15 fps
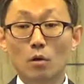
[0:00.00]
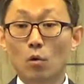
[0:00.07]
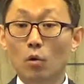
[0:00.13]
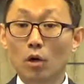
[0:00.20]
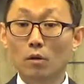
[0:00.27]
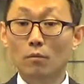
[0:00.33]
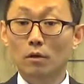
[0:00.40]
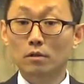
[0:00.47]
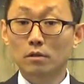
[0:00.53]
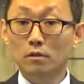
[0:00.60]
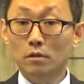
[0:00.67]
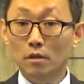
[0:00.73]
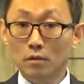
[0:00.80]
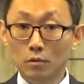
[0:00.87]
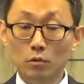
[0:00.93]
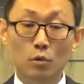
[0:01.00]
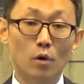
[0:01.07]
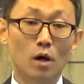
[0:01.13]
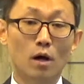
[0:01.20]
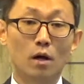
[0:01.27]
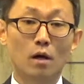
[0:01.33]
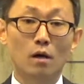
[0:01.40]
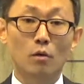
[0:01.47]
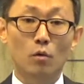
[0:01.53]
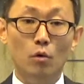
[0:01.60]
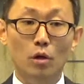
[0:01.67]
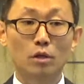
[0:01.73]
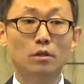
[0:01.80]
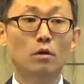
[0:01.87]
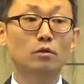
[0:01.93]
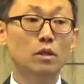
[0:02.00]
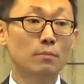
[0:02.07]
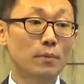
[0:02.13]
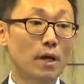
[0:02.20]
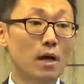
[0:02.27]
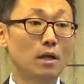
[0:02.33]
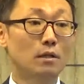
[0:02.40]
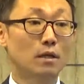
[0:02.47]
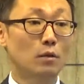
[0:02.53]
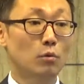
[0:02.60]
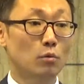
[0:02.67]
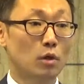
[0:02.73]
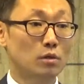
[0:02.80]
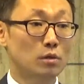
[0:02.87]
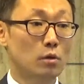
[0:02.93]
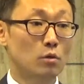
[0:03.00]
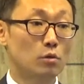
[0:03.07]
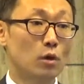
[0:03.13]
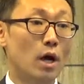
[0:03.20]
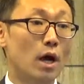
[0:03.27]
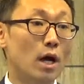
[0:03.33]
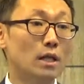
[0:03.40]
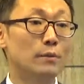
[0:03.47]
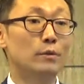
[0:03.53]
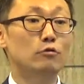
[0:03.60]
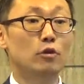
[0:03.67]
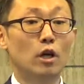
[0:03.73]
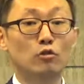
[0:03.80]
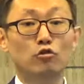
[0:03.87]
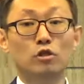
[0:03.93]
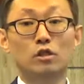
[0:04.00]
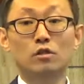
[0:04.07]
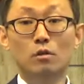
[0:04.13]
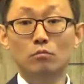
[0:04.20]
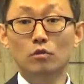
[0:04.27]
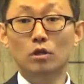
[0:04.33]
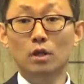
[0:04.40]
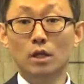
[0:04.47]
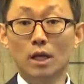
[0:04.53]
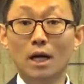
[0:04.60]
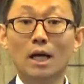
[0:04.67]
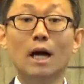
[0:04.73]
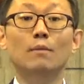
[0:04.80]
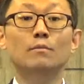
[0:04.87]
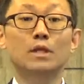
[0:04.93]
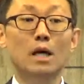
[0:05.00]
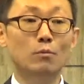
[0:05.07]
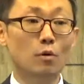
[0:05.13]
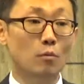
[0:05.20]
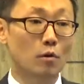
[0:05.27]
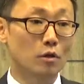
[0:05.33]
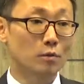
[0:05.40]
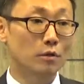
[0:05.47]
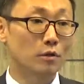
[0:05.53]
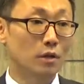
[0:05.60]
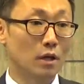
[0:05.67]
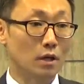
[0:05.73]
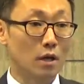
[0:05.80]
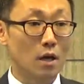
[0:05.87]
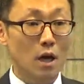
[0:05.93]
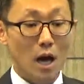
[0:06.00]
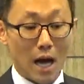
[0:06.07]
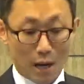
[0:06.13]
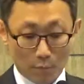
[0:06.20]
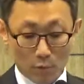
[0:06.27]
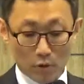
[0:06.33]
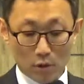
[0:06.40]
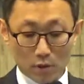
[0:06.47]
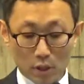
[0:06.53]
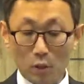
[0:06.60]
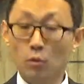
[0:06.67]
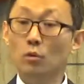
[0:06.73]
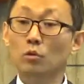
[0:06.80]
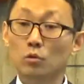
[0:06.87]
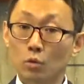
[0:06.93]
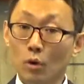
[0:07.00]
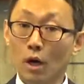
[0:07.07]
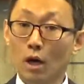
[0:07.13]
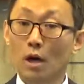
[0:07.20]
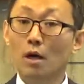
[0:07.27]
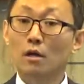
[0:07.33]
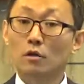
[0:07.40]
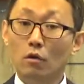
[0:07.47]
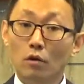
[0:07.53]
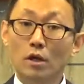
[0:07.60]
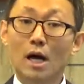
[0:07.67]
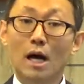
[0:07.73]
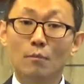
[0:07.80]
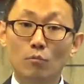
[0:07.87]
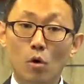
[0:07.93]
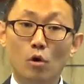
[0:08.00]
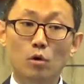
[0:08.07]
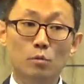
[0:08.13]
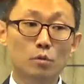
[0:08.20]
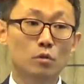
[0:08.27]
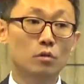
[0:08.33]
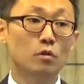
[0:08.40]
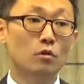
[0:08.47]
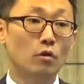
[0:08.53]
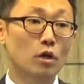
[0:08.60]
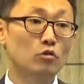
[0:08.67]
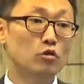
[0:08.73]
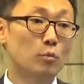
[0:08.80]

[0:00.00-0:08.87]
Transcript: 고기를 먹는 것 좋아. 고기는 어차피 하나님께 속하신 것이 하나님이 우리에게 주신 선물이니까 감사함으로 먹으면 돼. 안 먹겠다고? 좋아. 너희가 안 먹음으로써 너희